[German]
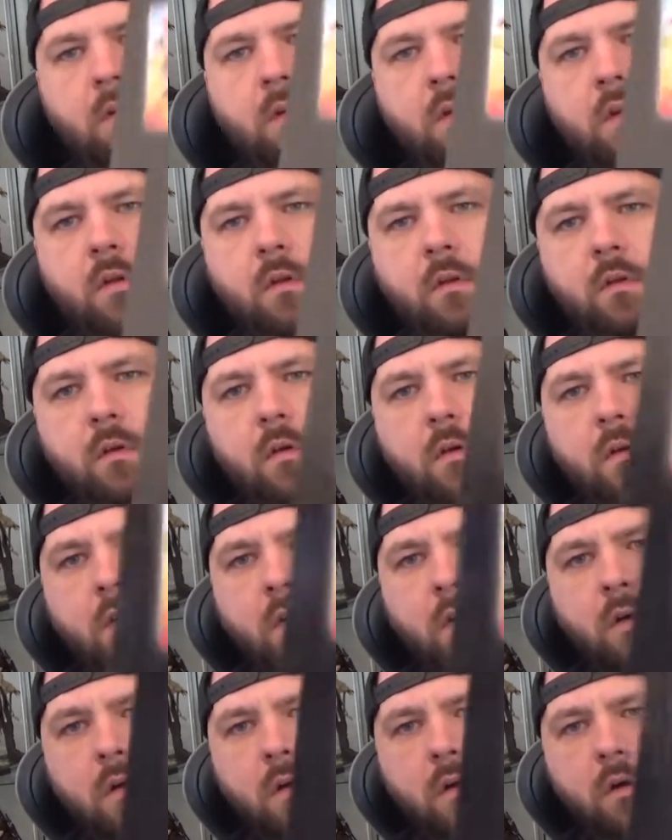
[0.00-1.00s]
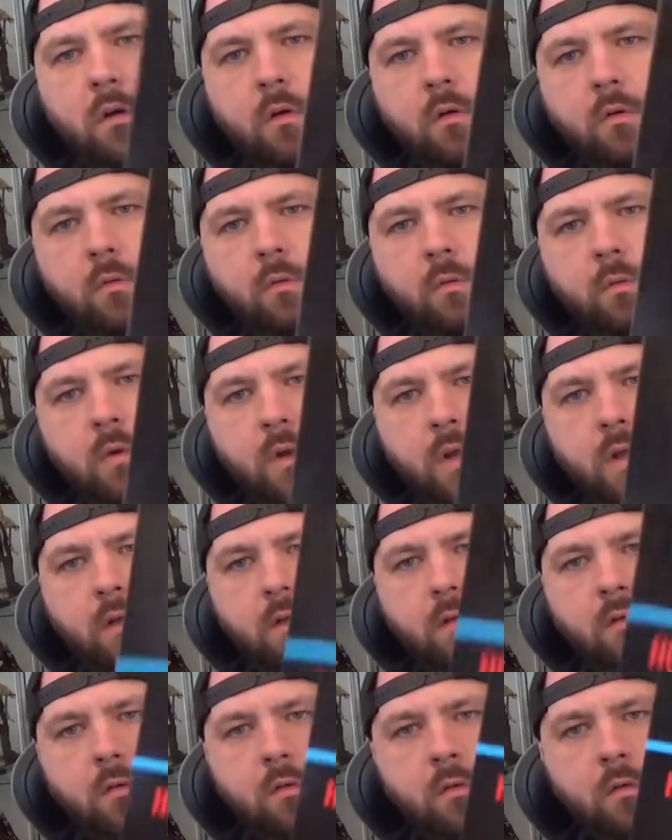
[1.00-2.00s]
Hätte auch cool
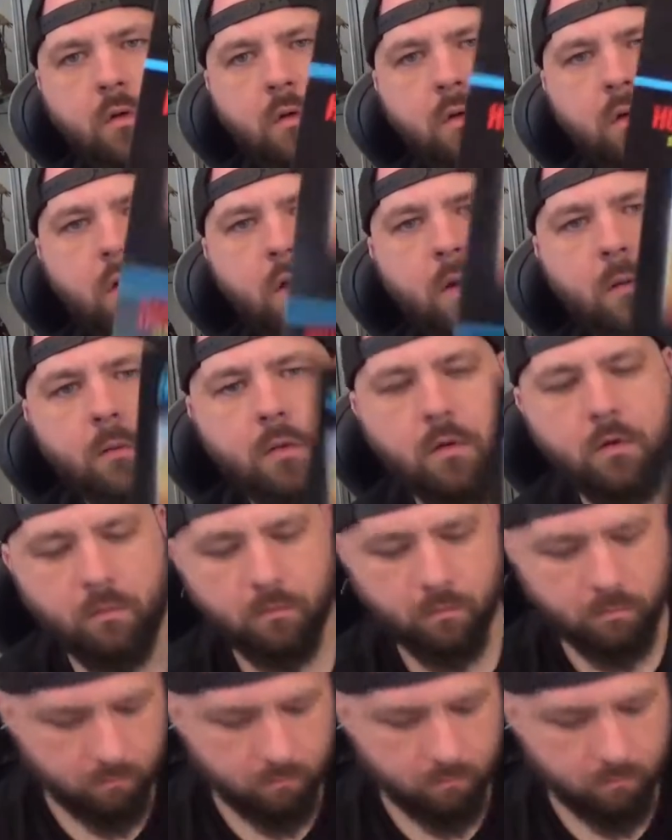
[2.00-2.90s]
enden können, aber...